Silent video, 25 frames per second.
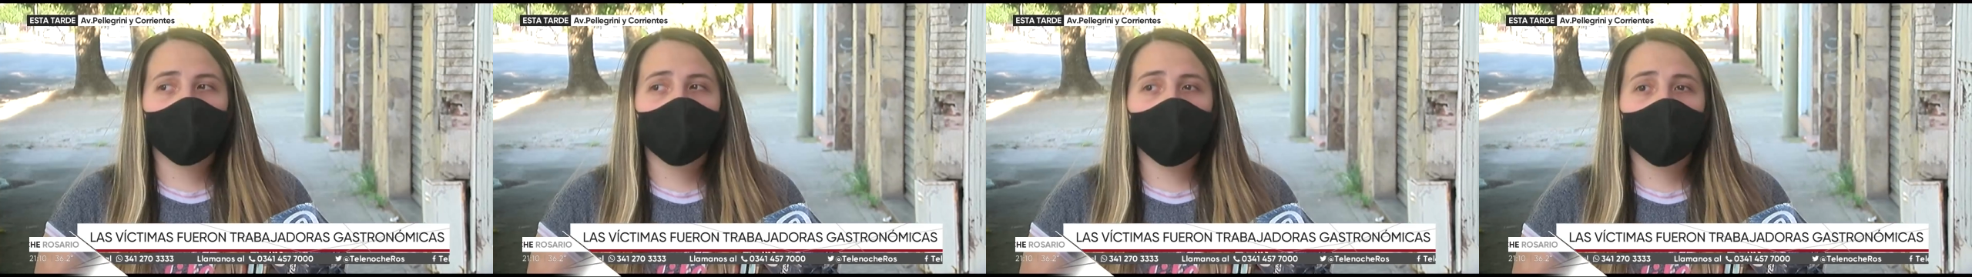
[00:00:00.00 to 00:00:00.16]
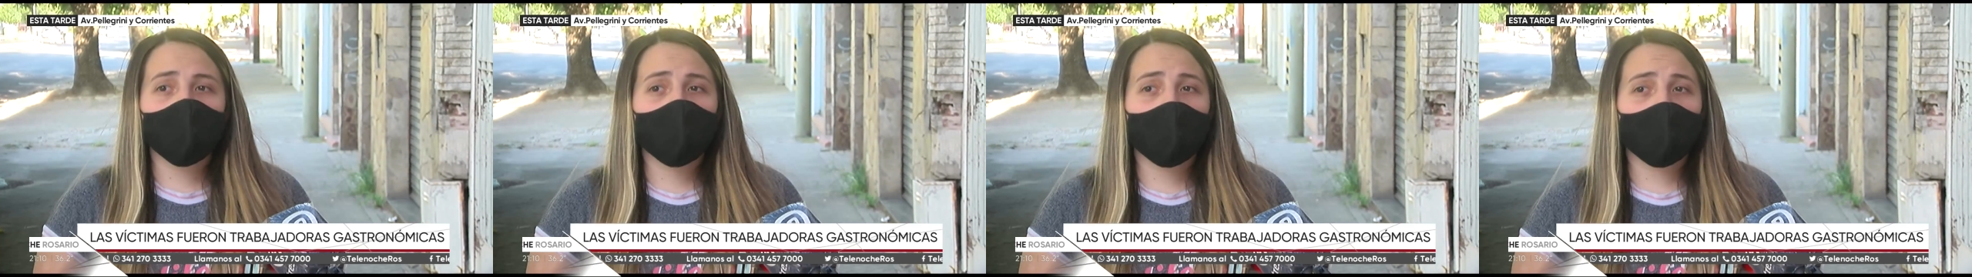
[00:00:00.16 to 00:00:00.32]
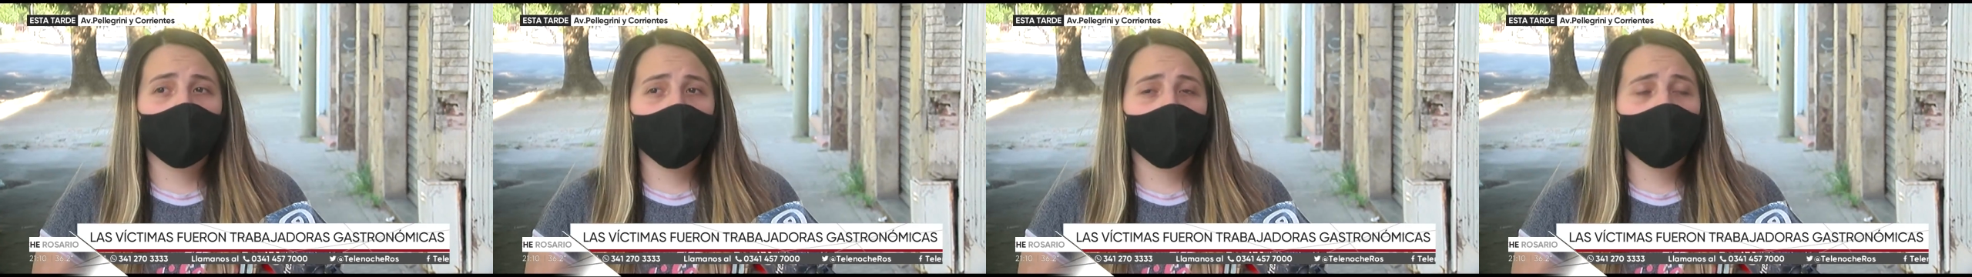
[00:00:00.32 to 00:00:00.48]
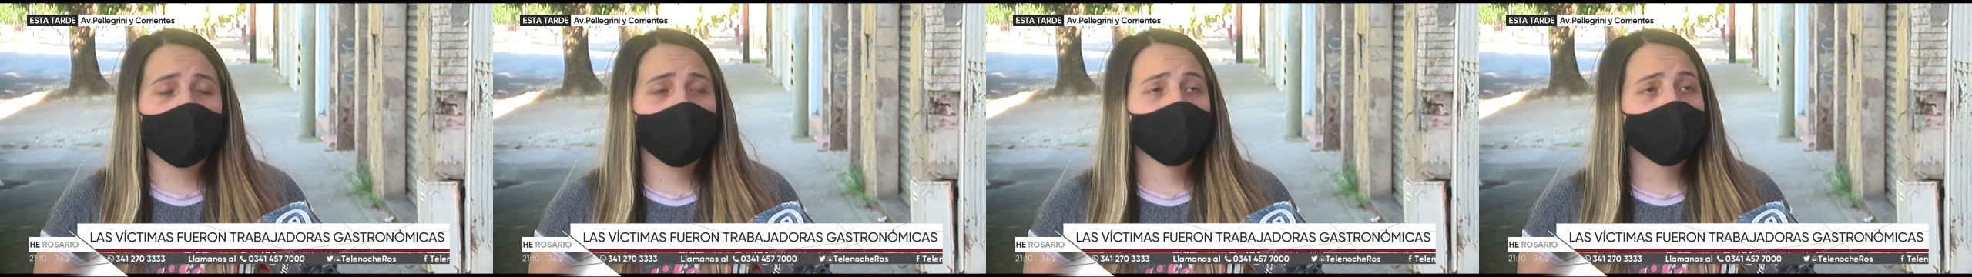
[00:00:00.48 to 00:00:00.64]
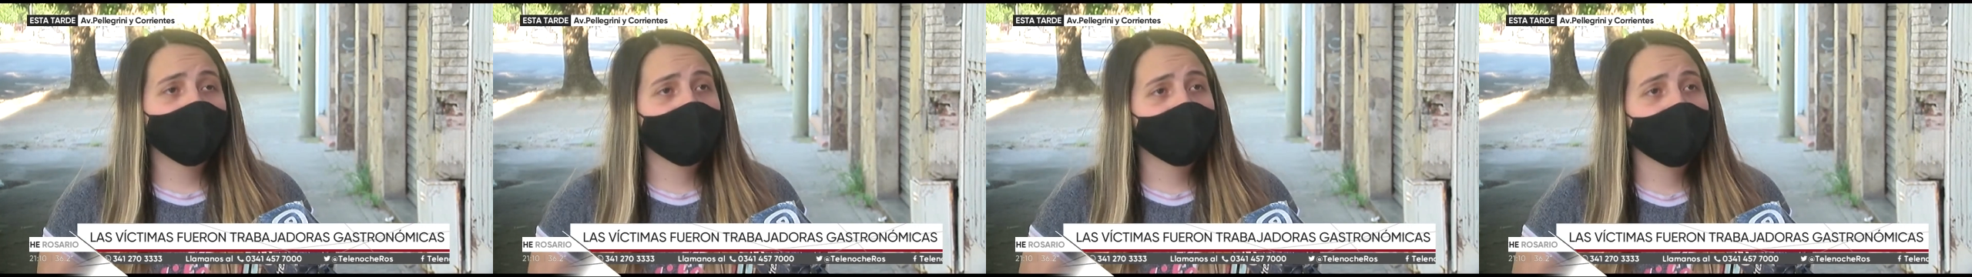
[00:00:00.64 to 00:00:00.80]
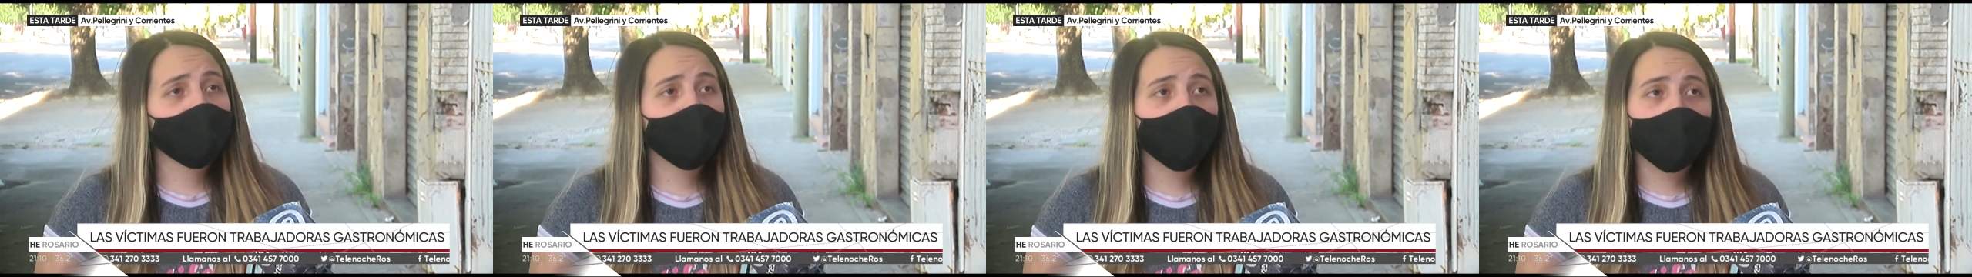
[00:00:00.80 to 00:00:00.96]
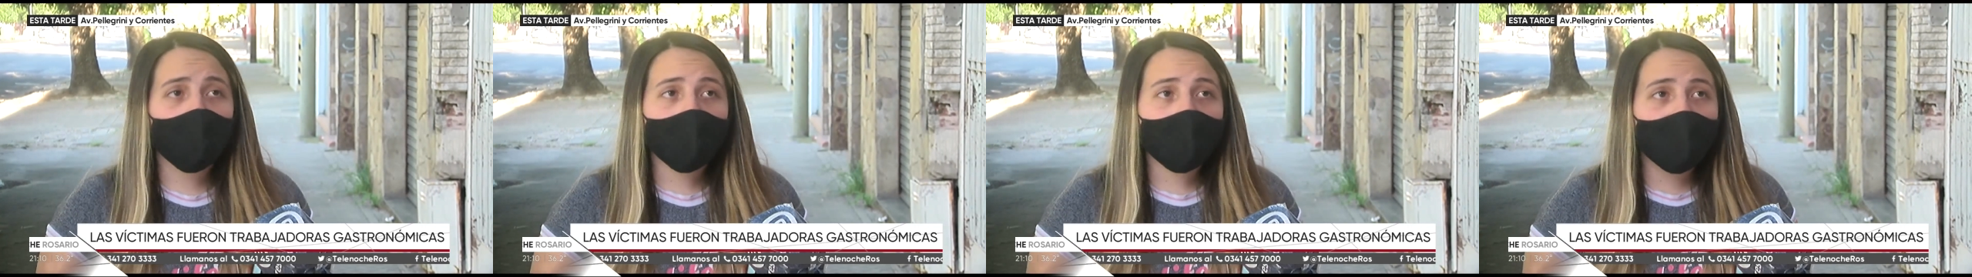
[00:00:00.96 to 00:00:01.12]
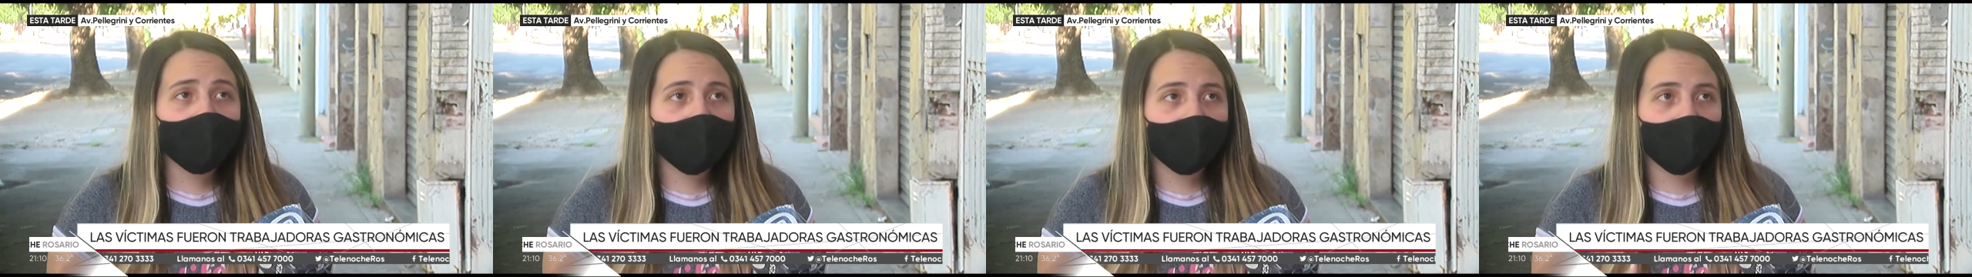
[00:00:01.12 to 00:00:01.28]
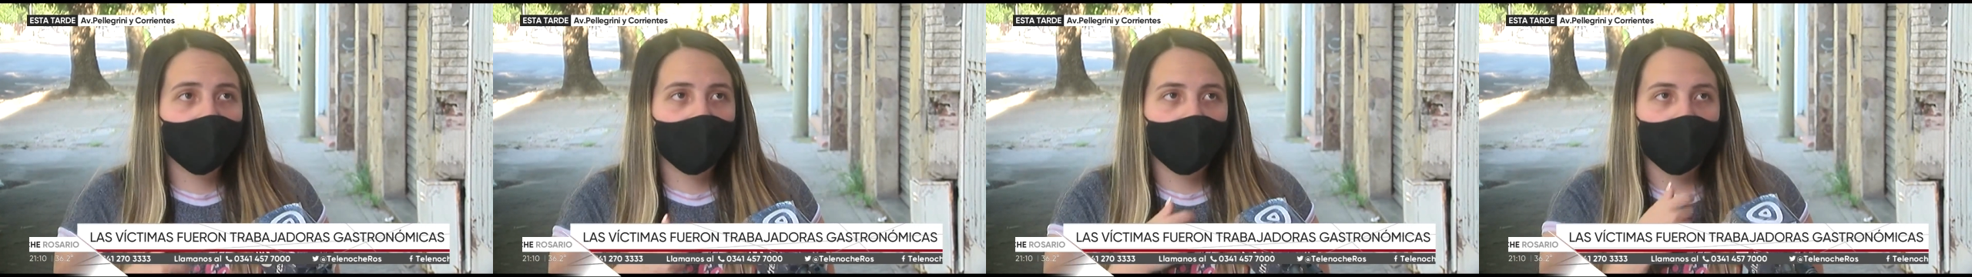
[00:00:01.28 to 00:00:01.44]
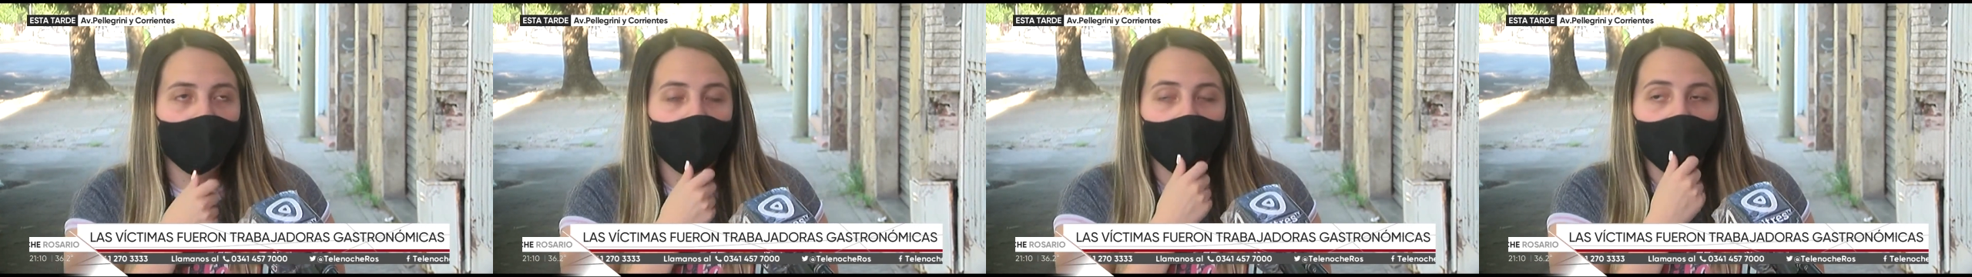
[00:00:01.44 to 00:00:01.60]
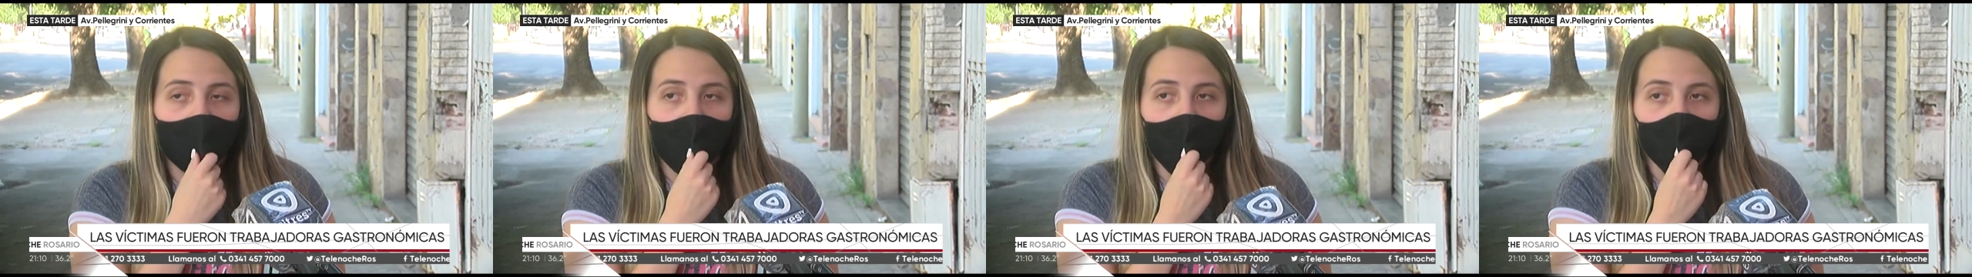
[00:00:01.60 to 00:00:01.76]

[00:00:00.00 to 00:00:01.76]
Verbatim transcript: con una remera blanca con verde.